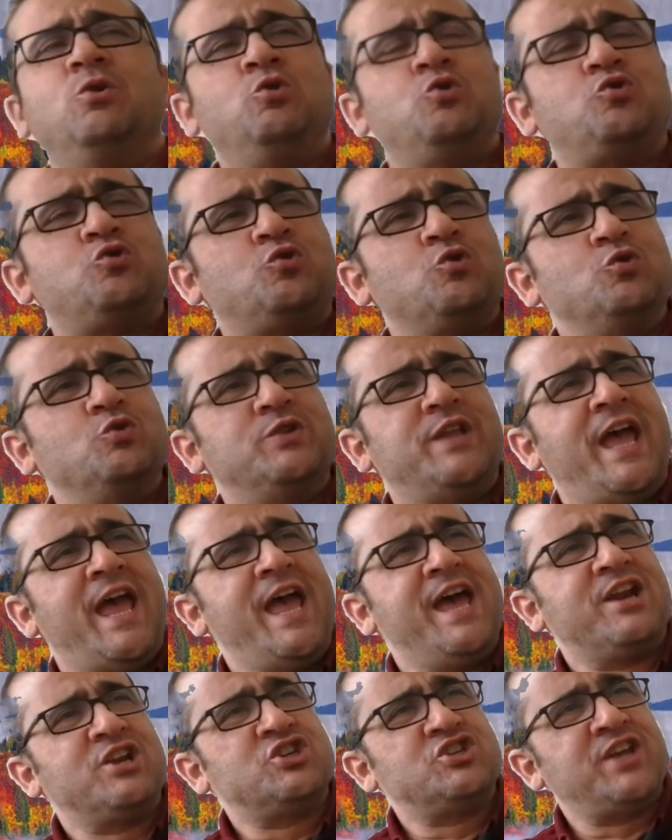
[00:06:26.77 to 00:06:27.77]
üstünde
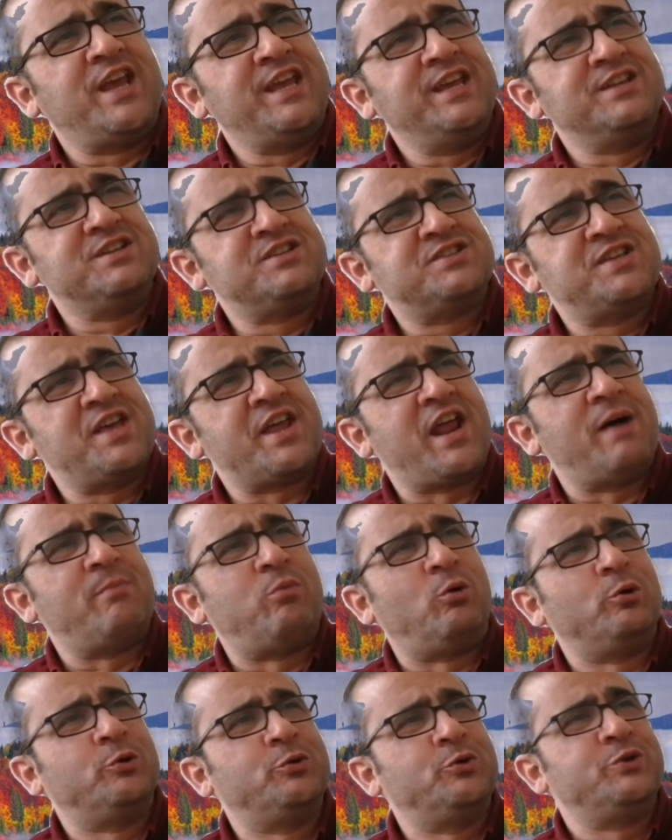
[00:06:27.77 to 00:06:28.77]
her şeyin
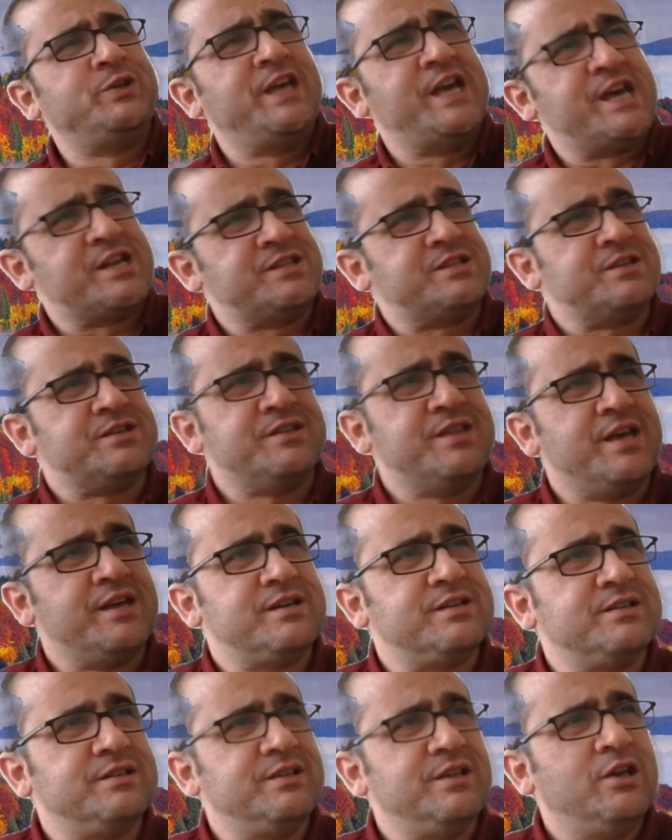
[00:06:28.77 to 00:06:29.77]
serap olduğu yerdir
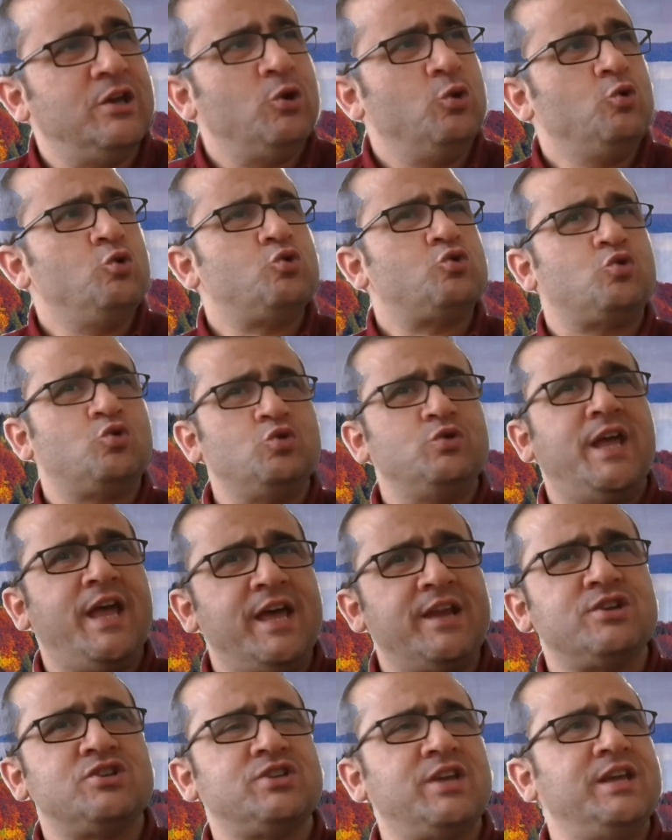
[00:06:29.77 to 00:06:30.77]
der. Üstünde
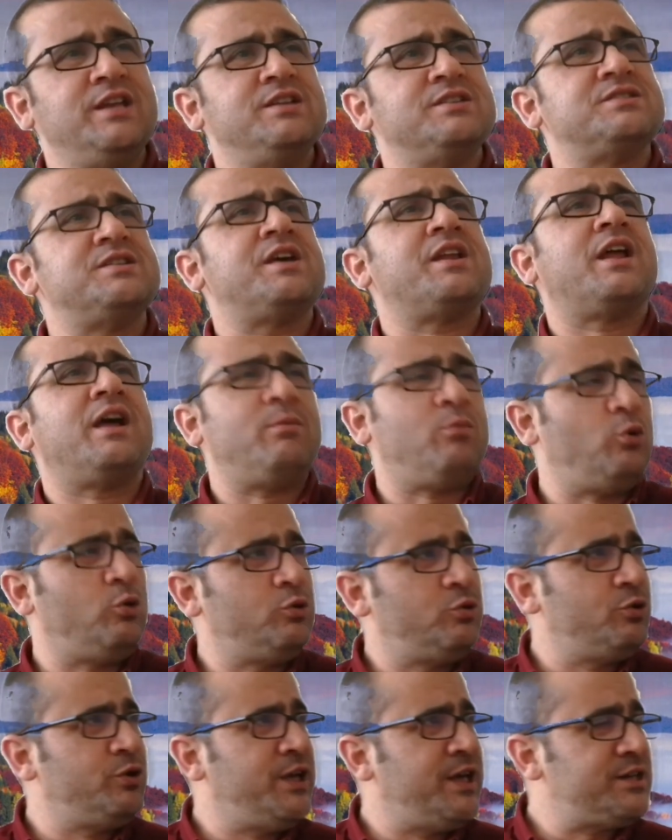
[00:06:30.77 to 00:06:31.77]
her şeyin serap
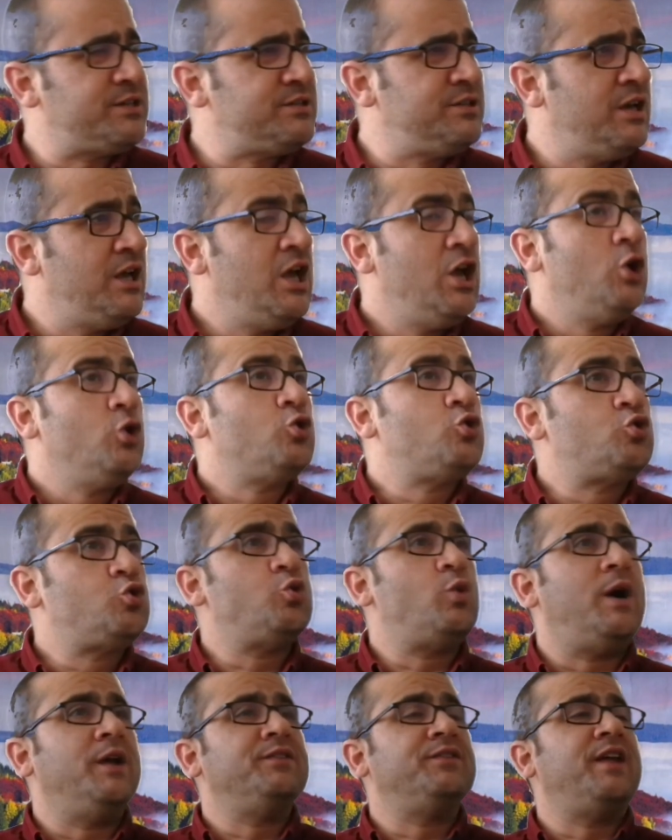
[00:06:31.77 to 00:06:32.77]
olduğu yer.
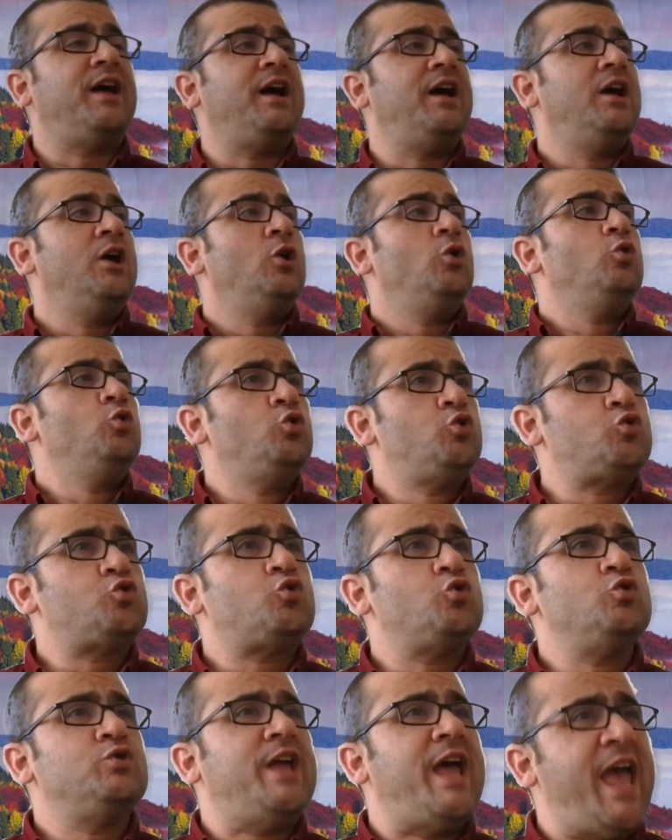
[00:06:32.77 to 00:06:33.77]
Şu anda
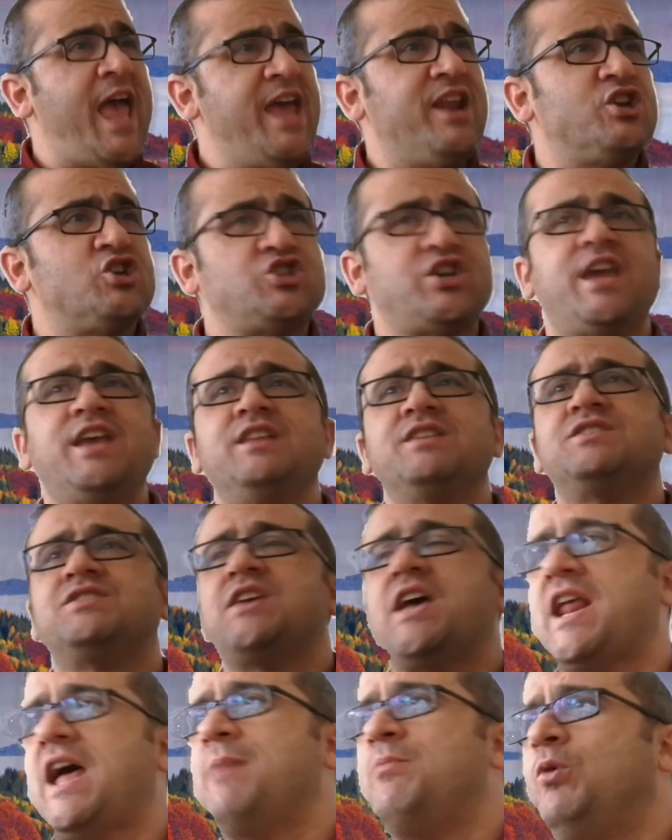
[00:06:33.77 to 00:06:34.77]
üstünde her şeyin
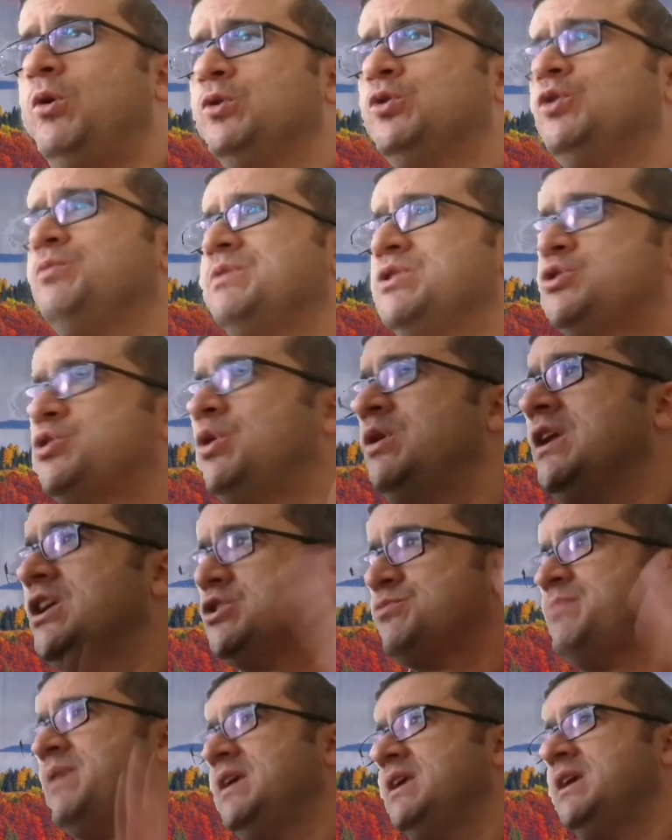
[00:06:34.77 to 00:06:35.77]
serap olduğu bir
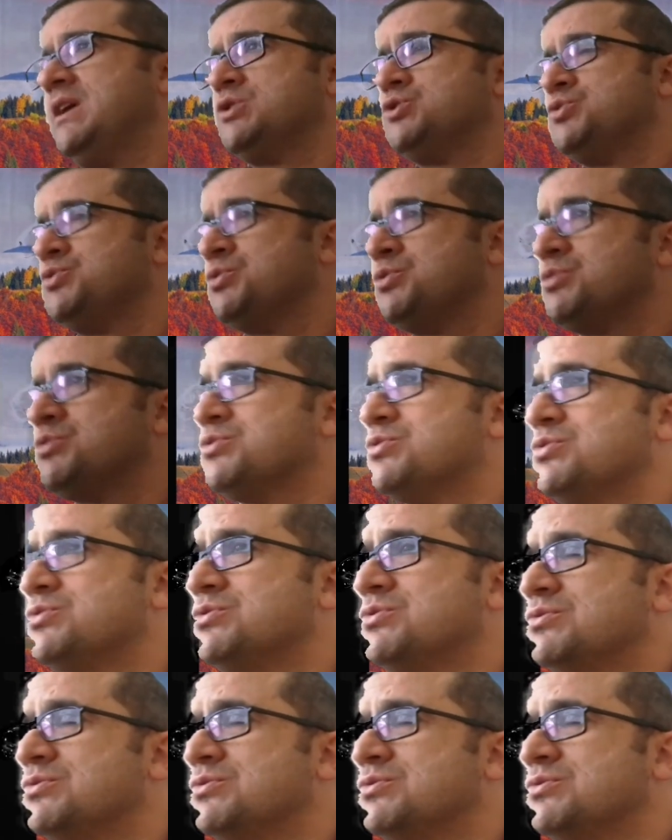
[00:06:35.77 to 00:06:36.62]
çölleşmeyi yaşıyoruz.